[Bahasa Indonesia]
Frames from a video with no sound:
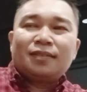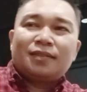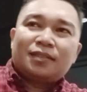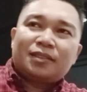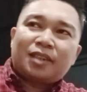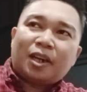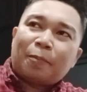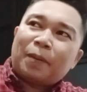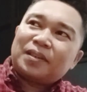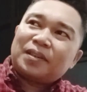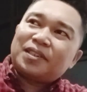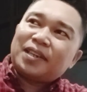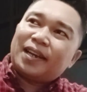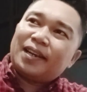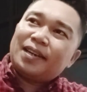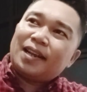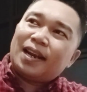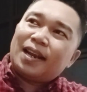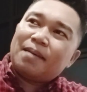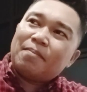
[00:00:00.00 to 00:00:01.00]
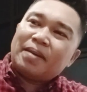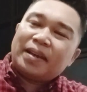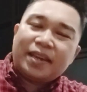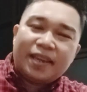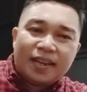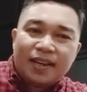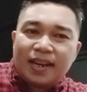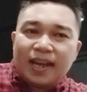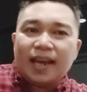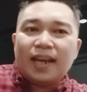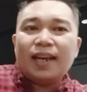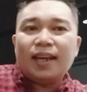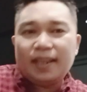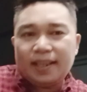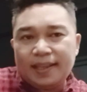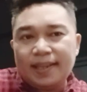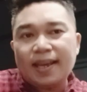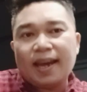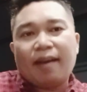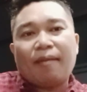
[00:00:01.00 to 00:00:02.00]
Terpercaya dalam menghina,
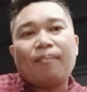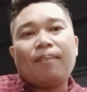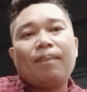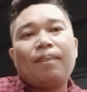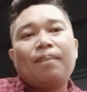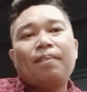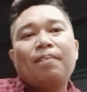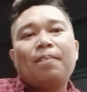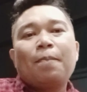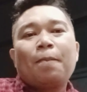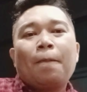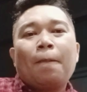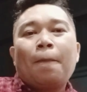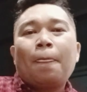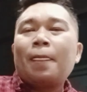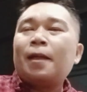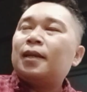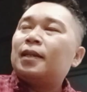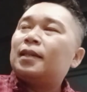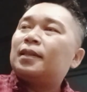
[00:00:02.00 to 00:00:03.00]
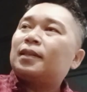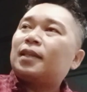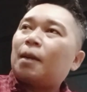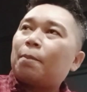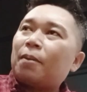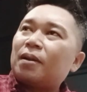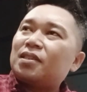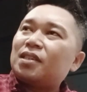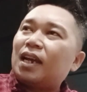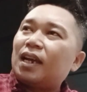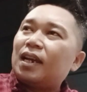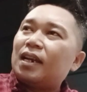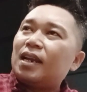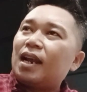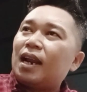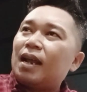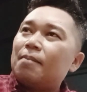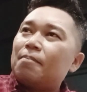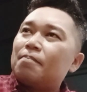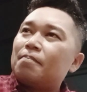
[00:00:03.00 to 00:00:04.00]
iya. Terpercaya
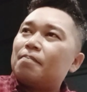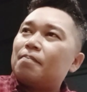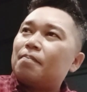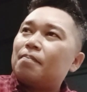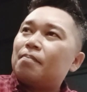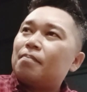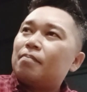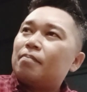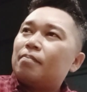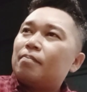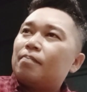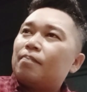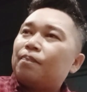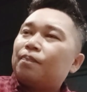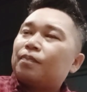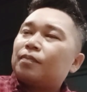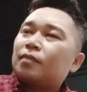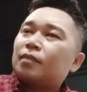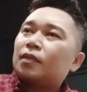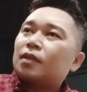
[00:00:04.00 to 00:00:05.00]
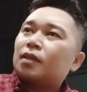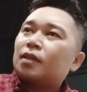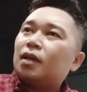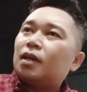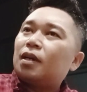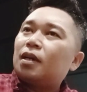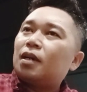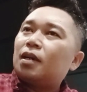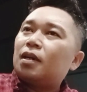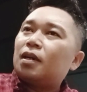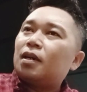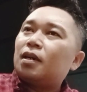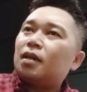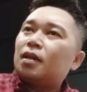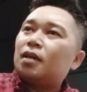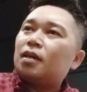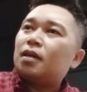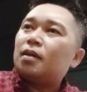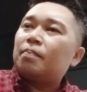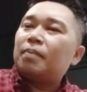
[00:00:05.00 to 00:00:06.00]
dalam uh,
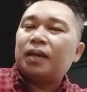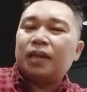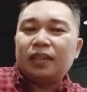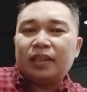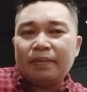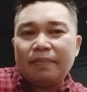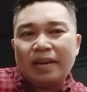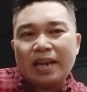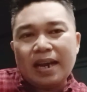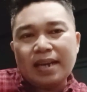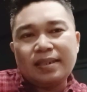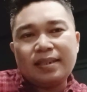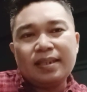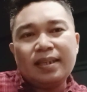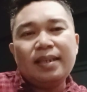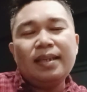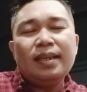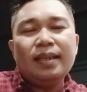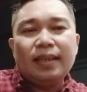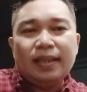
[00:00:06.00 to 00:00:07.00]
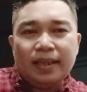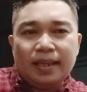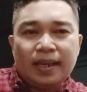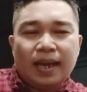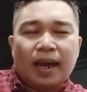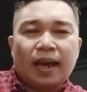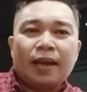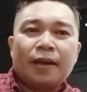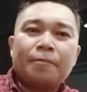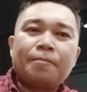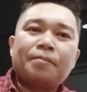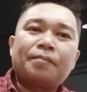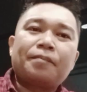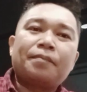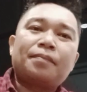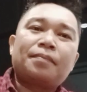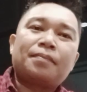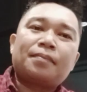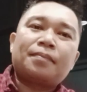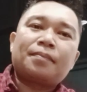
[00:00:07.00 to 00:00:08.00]
mengintimidasi, iya.
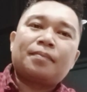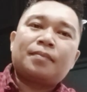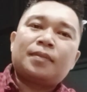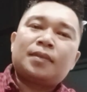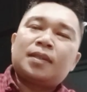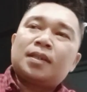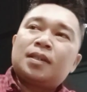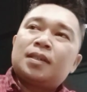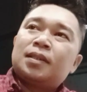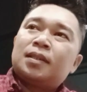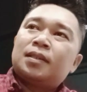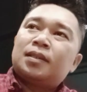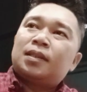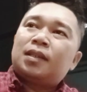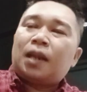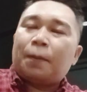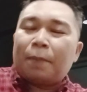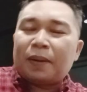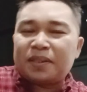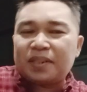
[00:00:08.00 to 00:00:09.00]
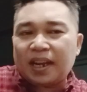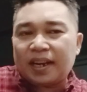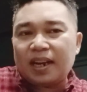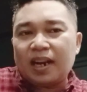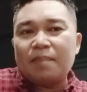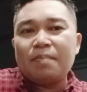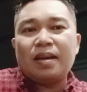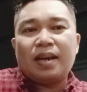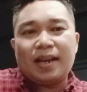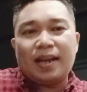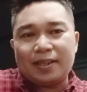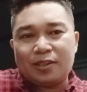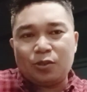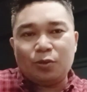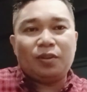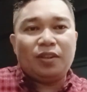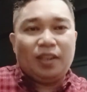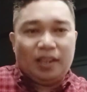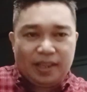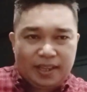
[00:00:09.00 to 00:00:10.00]
Terpercaya dalam
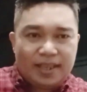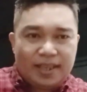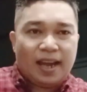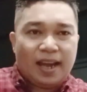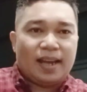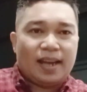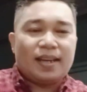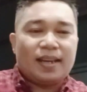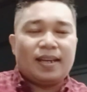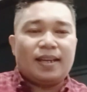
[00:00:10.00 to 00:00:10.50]
menghasut, iya.